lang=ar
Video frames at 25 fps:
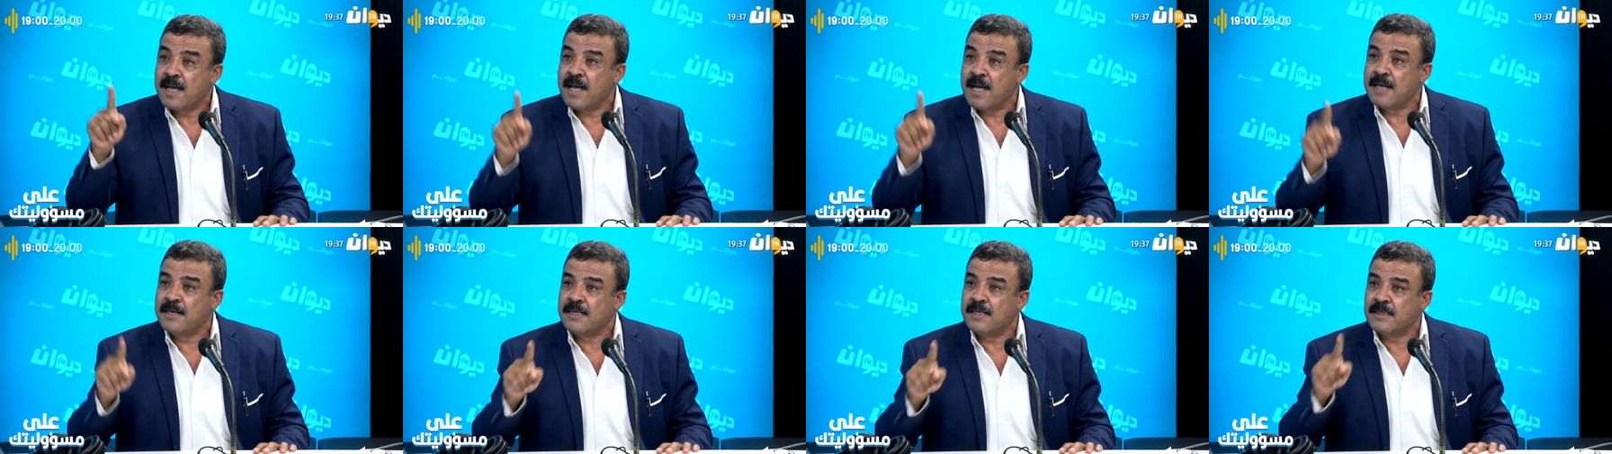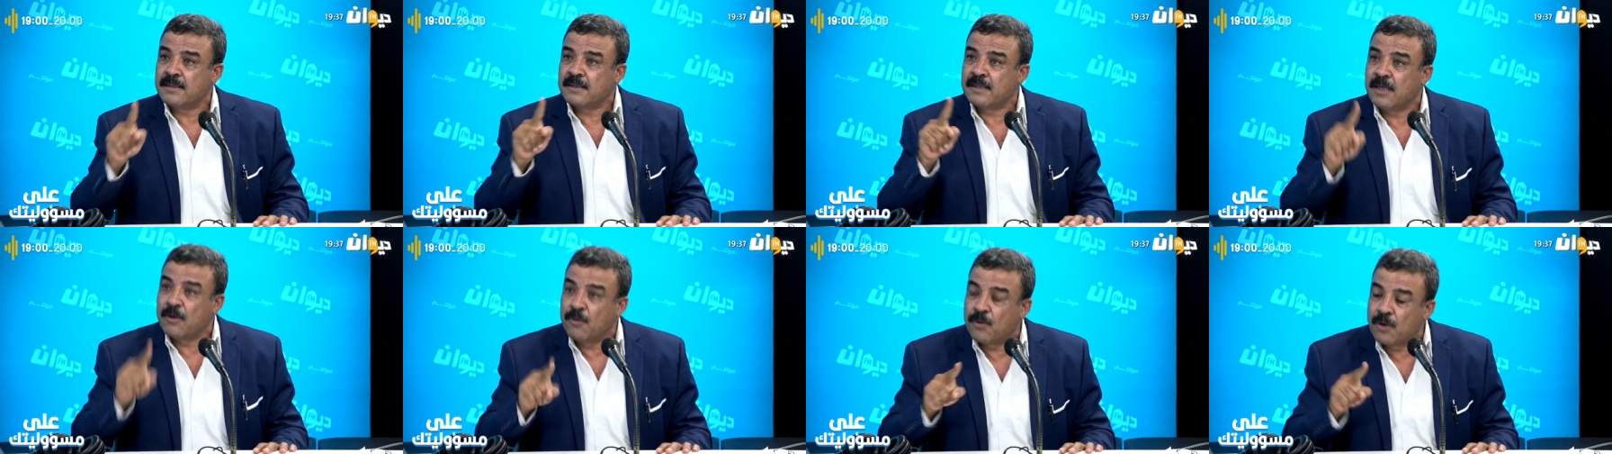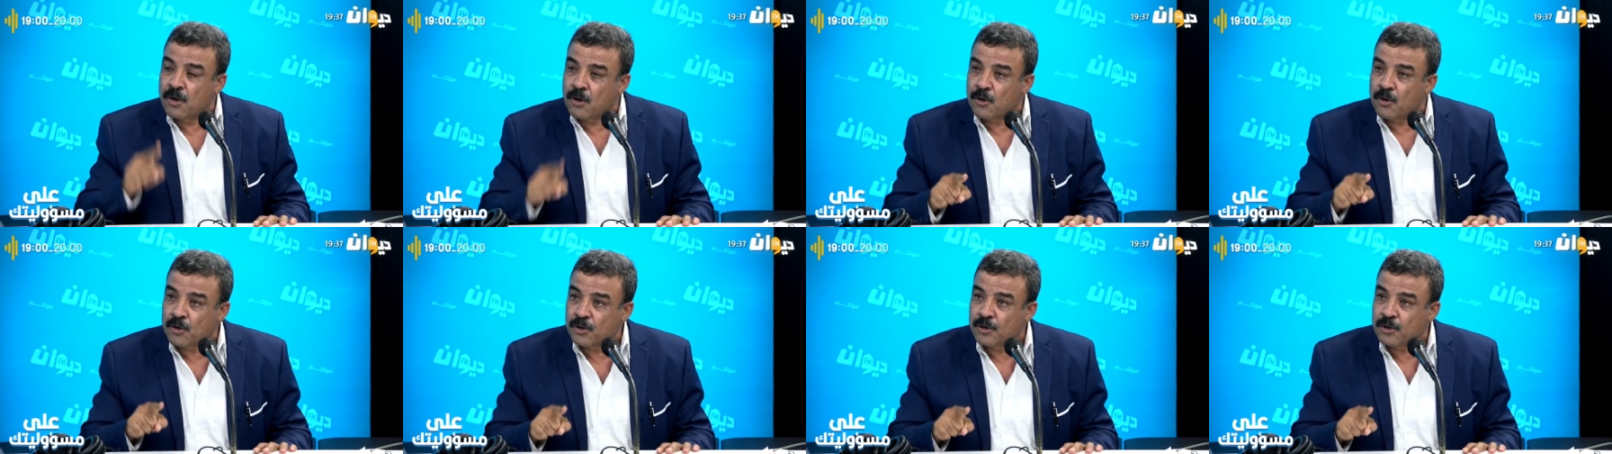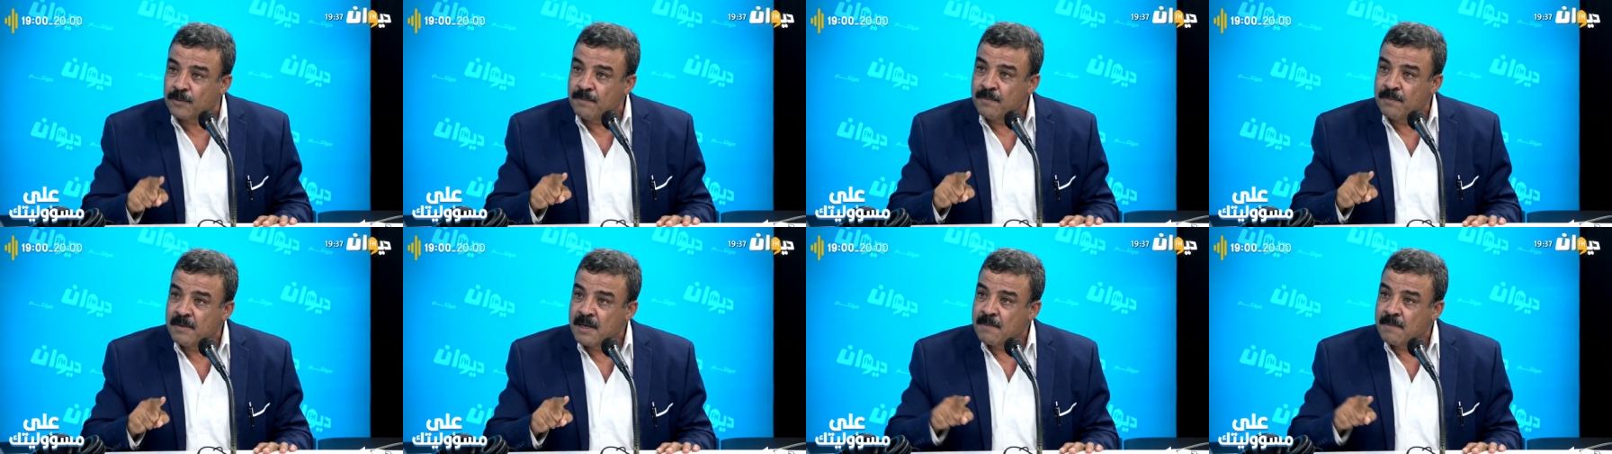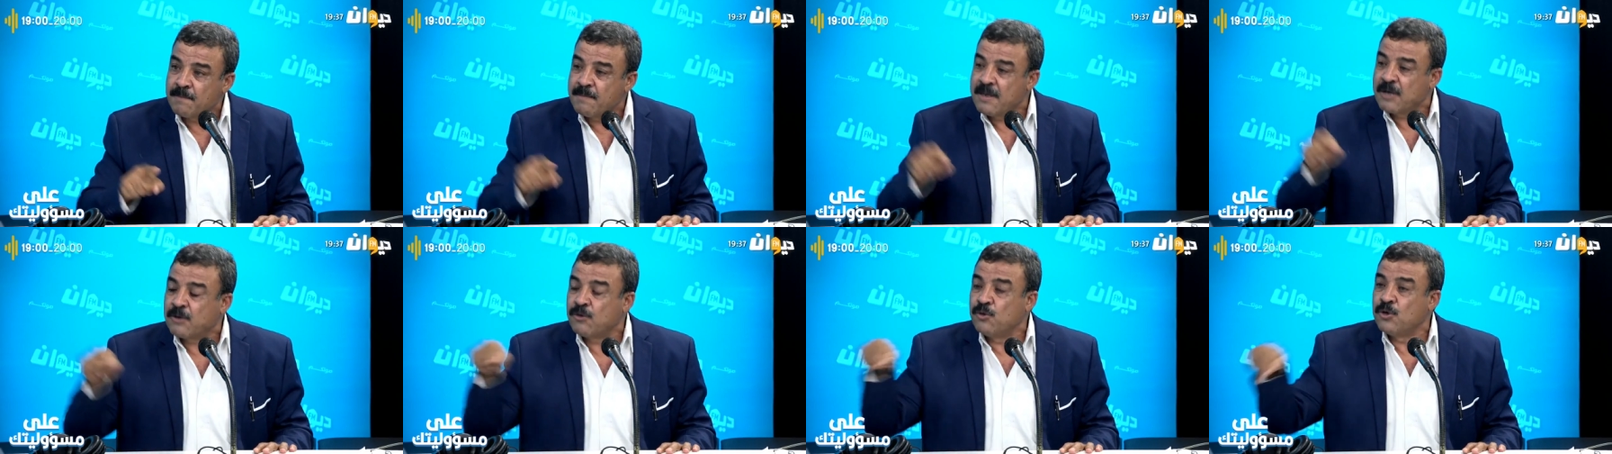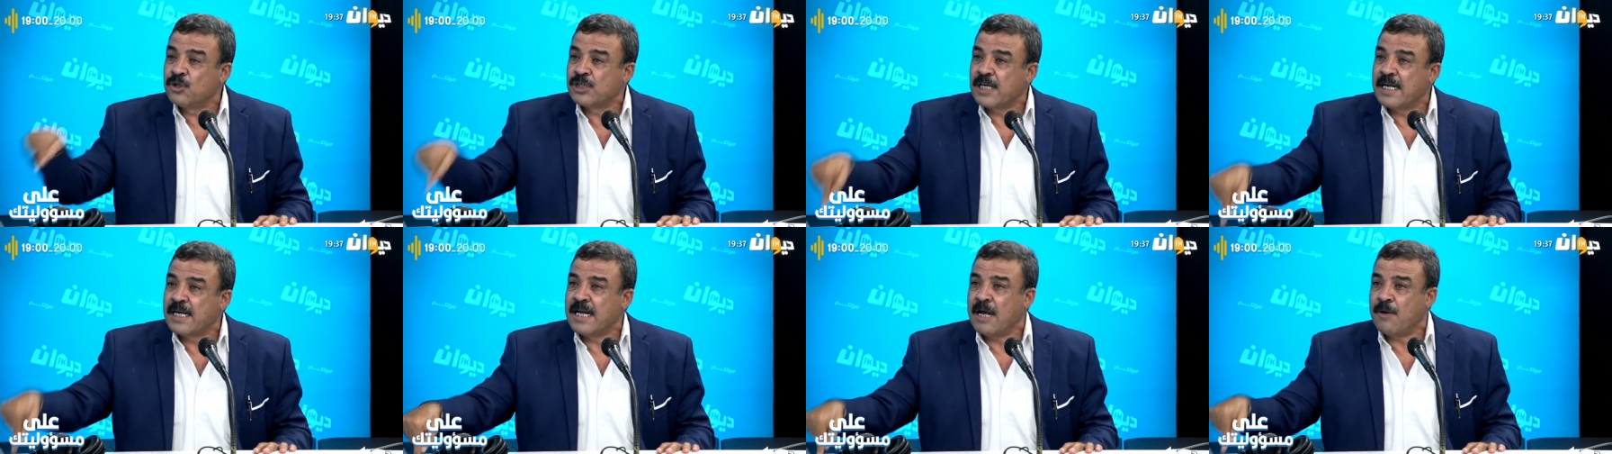ان يتطور القطب ما
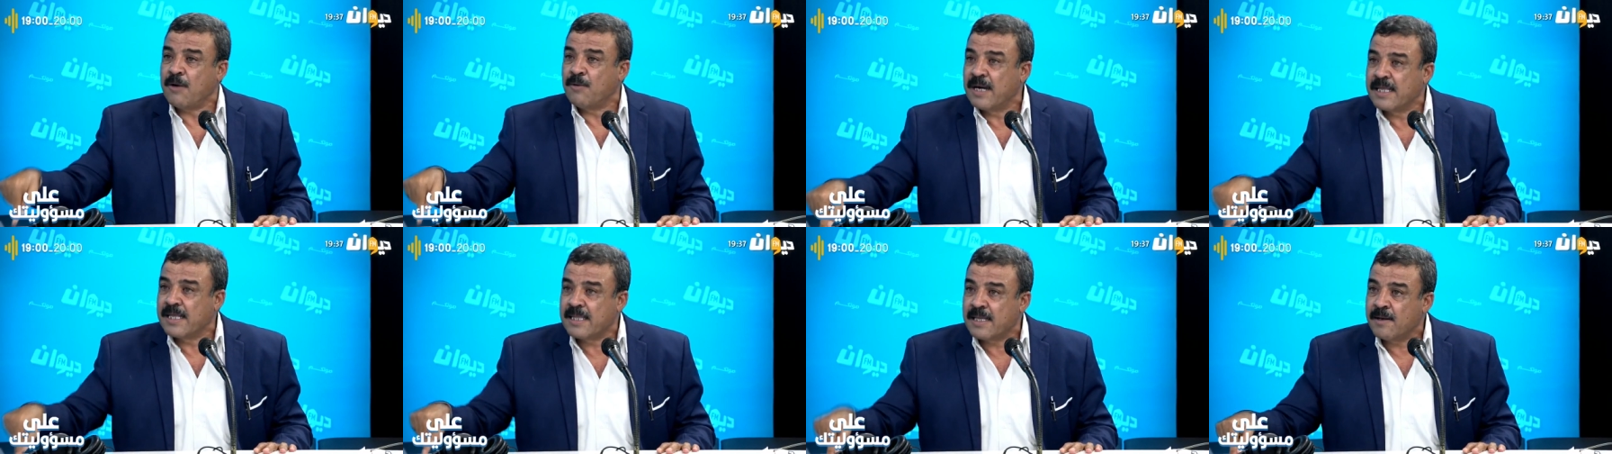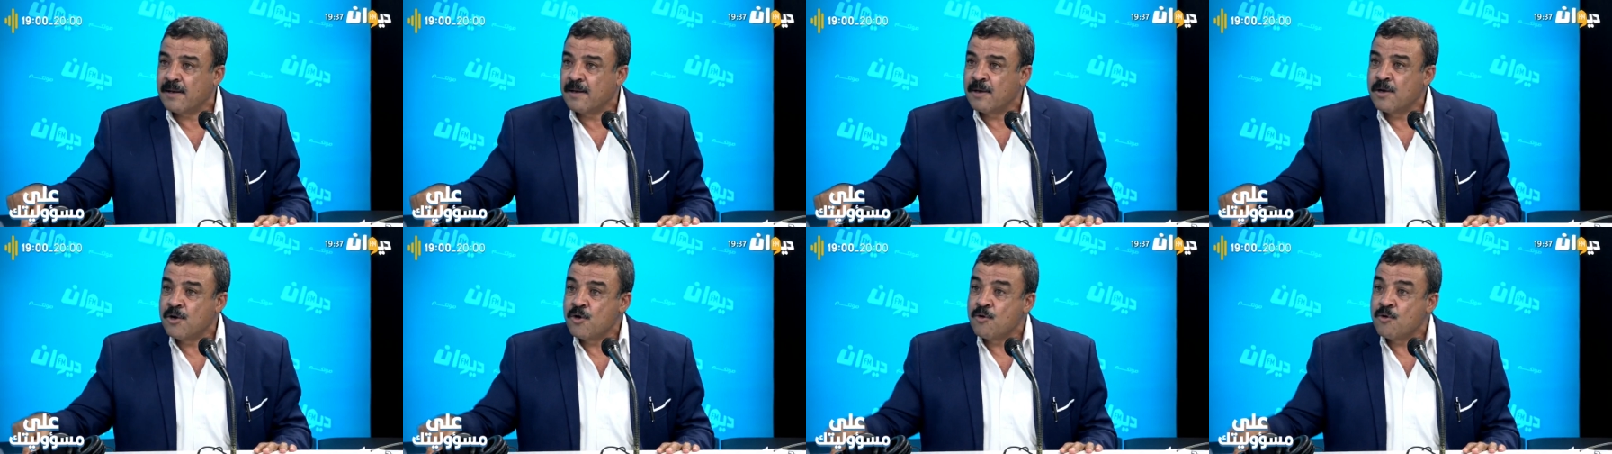يكونش على النحو هذا